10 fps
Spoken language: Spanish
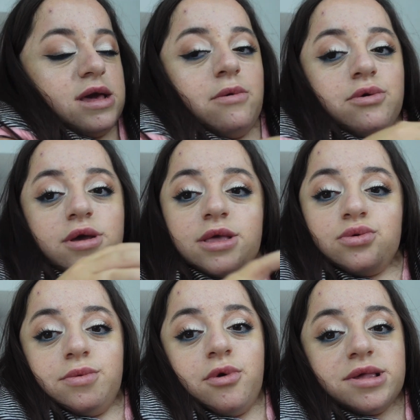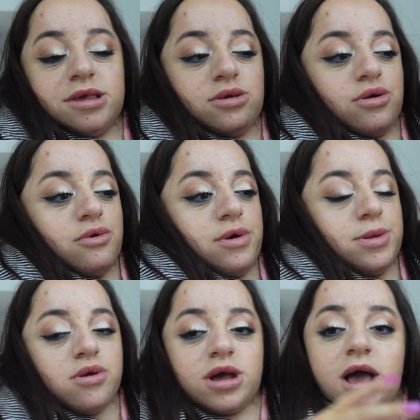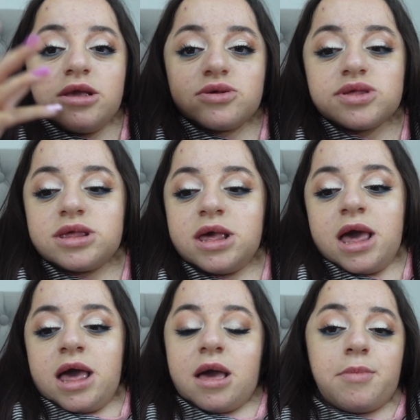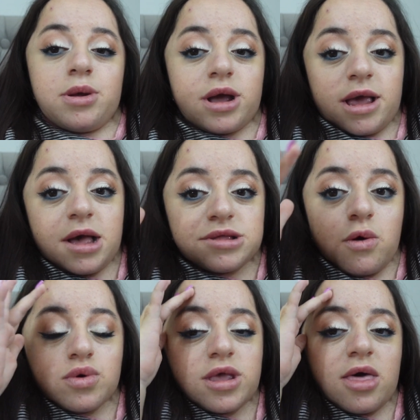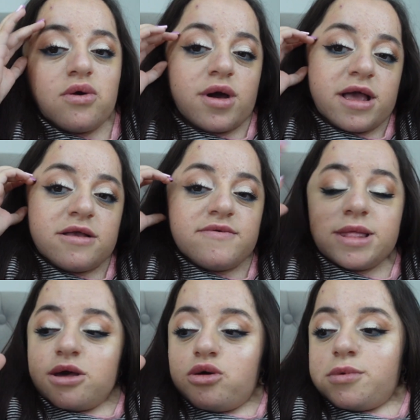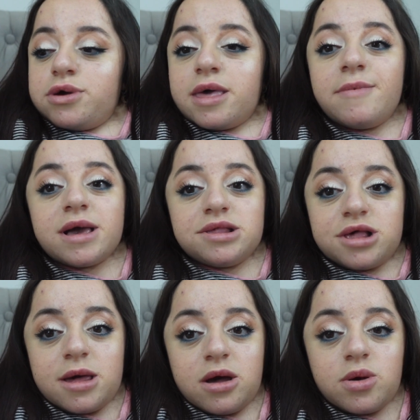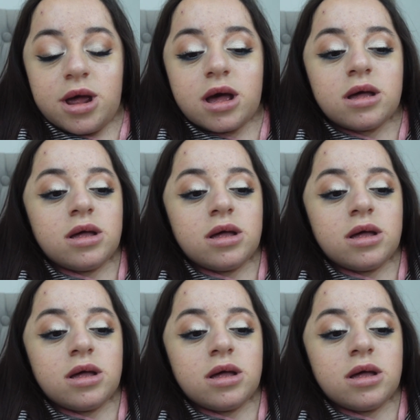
que bueno, ya anduvimos haciéndonos nuestros regalos. Espero que les haya gustado el video. Me voy a desmaquillar ahora.